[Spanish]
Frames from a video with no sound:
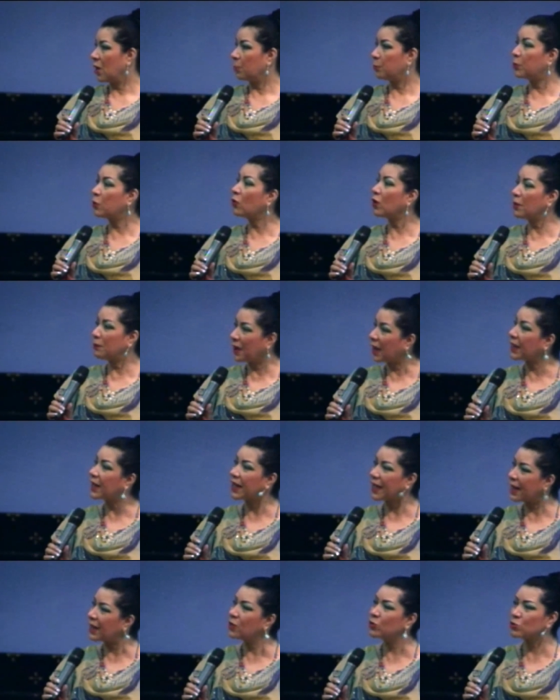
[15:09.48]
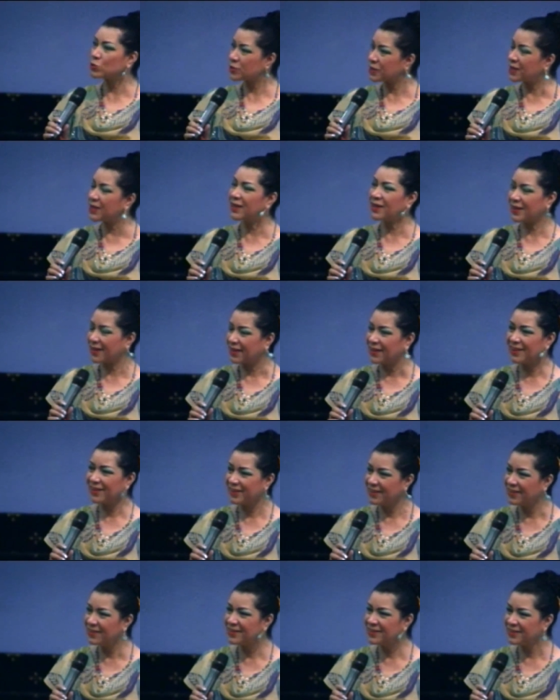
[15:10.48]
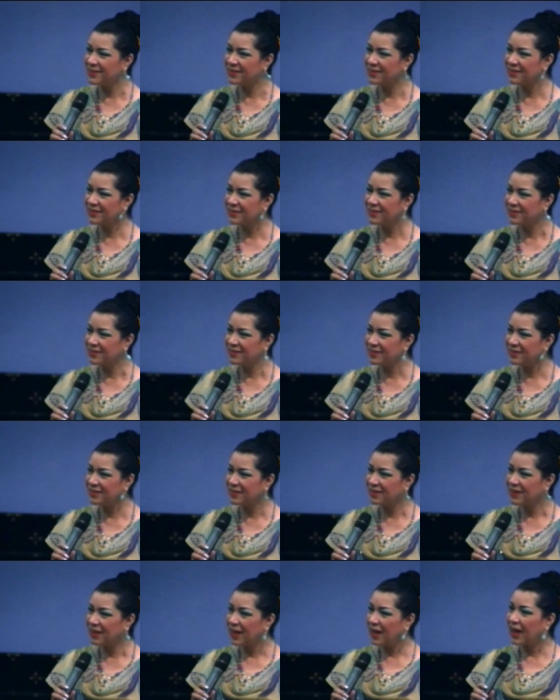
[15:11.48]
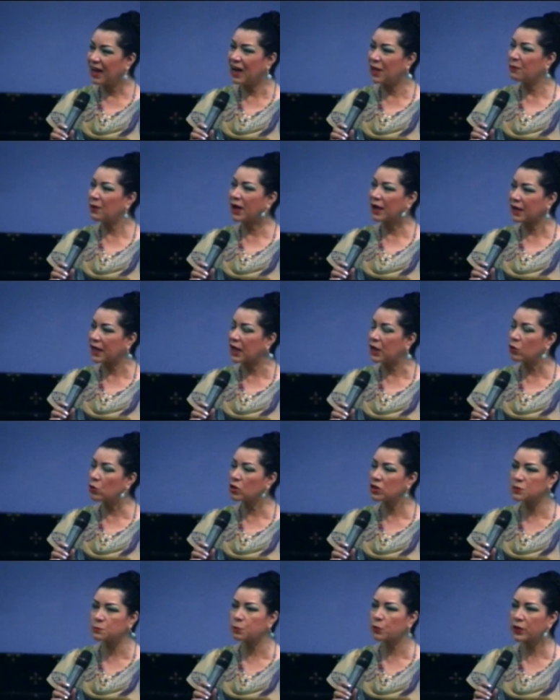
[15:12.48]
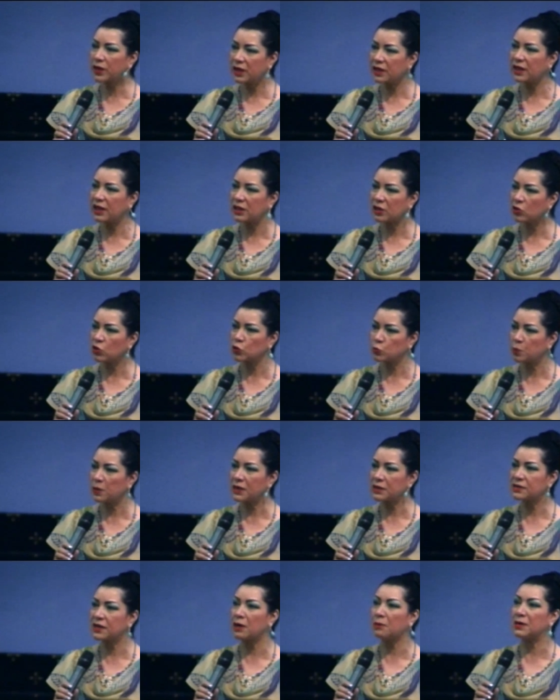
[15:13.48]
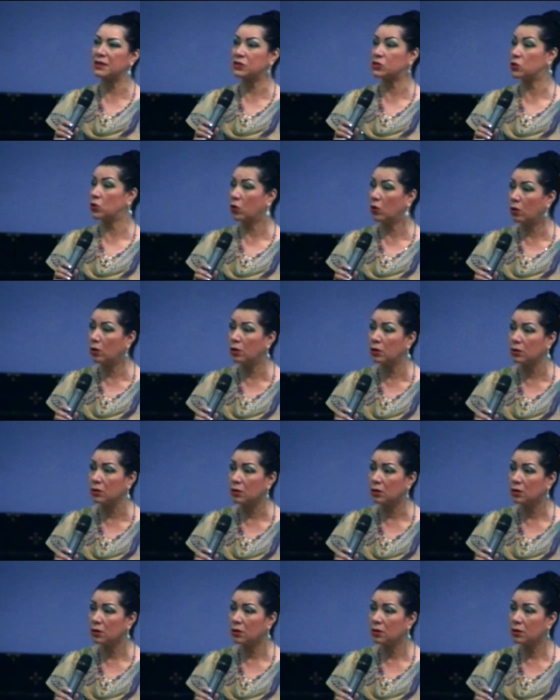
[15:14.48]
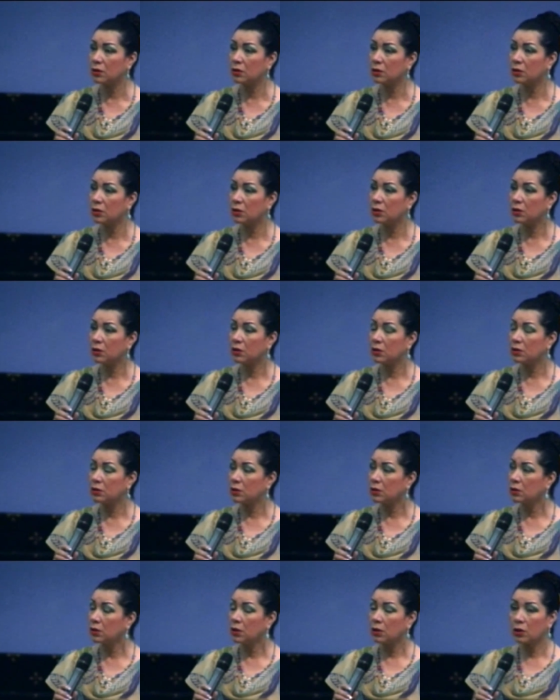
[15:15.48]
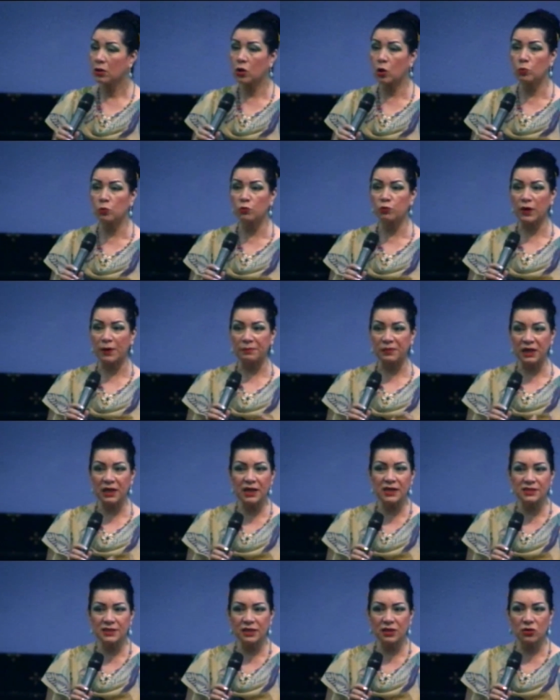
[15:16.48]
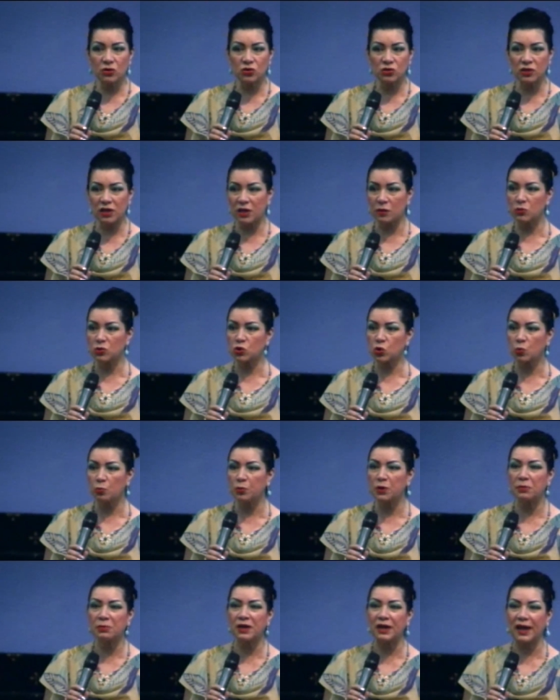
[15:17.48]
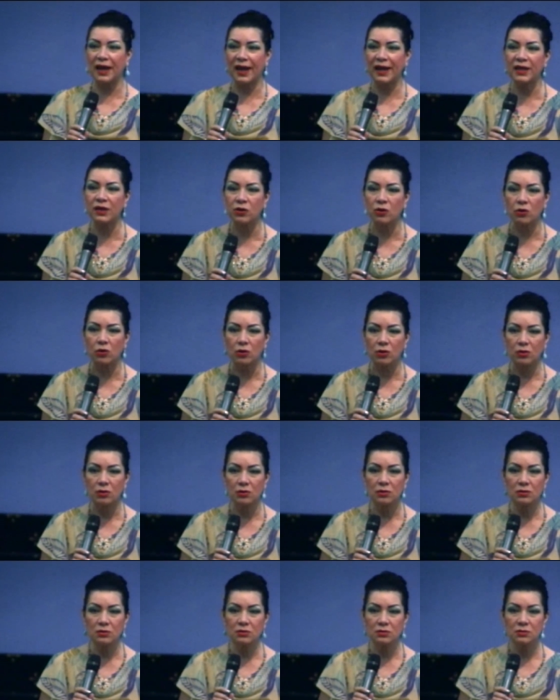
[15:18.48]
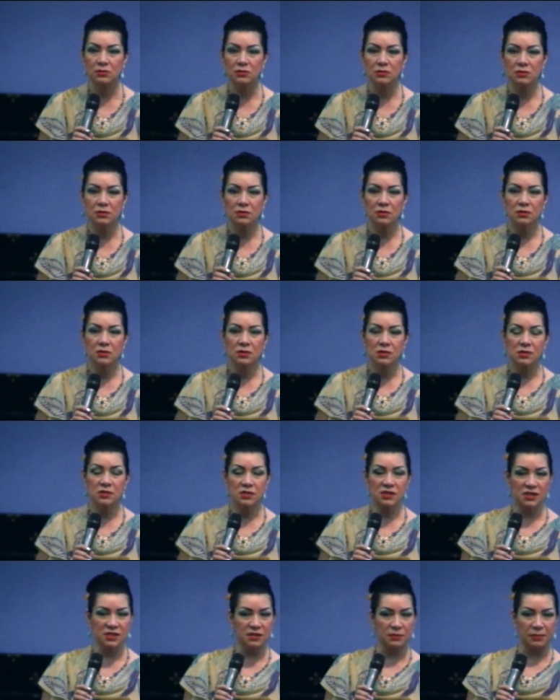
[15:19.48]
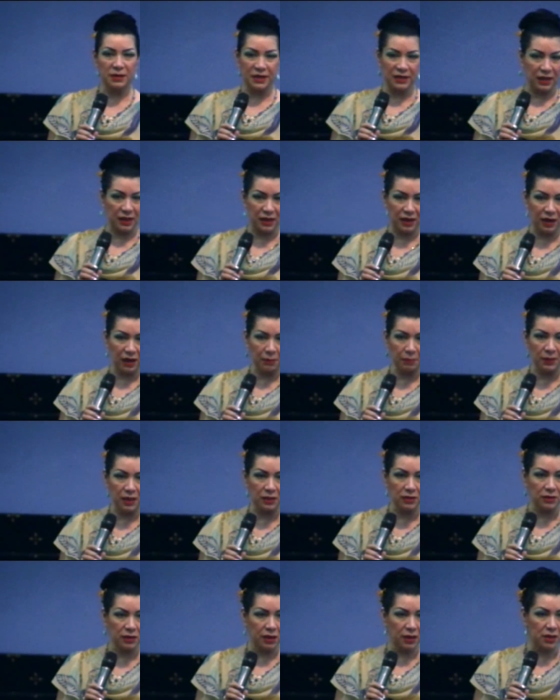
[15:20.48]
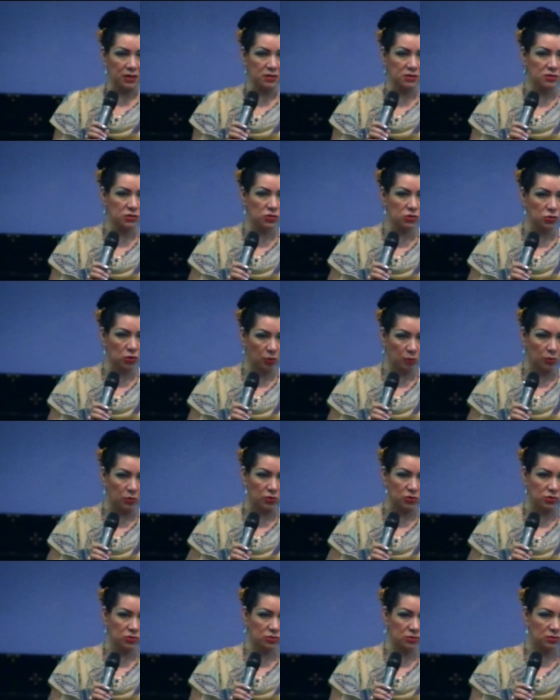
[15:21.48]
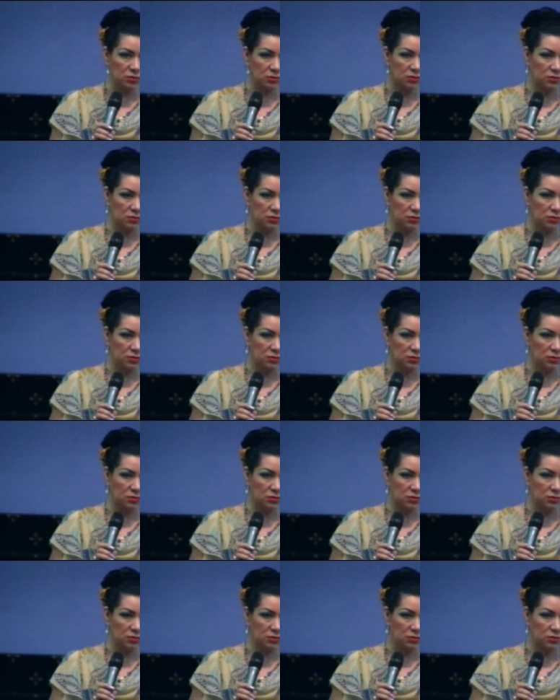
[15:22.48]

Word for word: Pero el Evangelio sí. El Evangelio es poder de Dios para salvación. Como familias de Dios tenemos un privilegio. Si verdaderamente somos